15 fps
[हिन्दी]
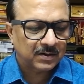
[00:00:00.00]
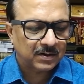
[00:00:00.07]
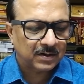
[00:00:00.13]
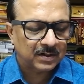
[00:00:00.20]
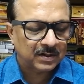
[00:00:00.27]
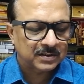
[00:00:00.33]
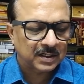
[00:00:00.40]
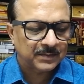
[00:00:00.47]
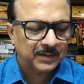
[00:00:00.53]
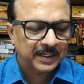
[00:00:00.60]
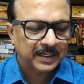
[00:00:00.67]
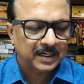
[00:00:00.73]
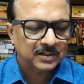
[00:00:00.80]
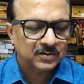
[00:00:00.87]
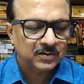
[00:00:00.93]
और
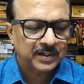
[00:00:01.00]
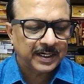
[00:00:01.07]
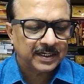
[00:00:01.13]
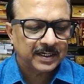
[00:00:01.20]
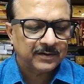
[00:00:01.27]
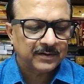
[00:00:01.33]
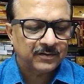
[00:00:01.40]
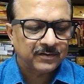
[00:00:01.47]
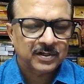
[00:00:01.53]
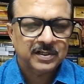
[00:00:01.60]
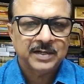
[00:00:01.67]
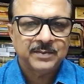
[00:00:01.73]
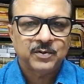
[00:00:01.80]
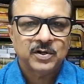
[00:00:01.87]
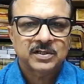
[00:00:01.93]
जर्मनी का जो डेट है वो है
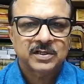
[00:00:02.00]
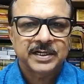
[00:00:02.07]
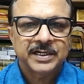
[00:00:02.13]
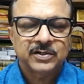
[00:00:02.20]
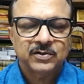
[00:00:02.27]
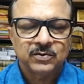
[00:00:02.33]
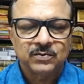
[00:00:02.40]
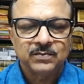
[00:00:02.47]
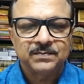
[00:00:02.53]
थ्री पॉइंट थ्री टू